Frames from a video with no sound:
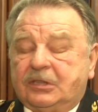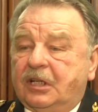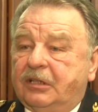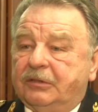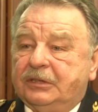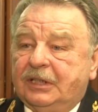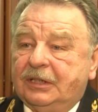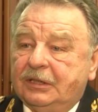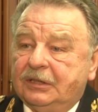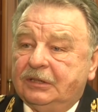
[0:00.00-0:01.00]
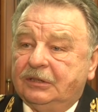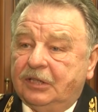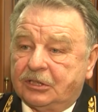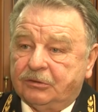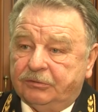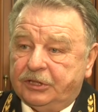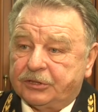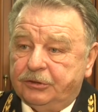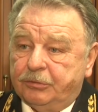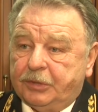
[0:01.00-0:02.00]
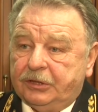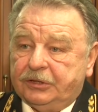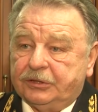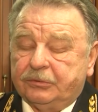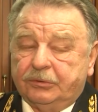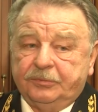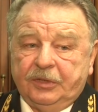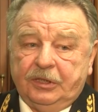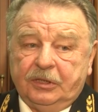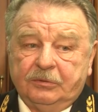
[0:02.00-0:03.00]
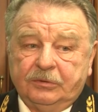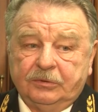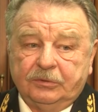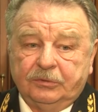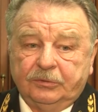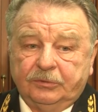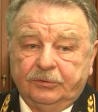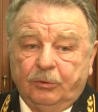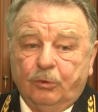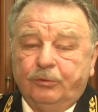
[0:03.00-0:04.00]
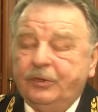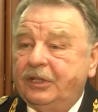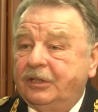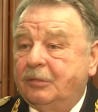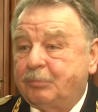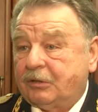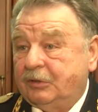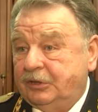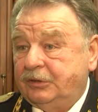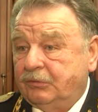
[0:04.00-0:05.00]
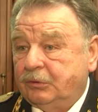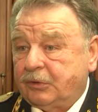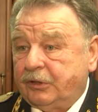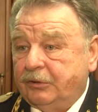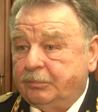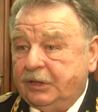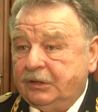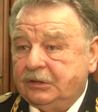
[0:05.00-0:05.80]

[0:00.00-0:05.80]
выстраивать нашу внешнюю политику и уверенно проводить внутреннюю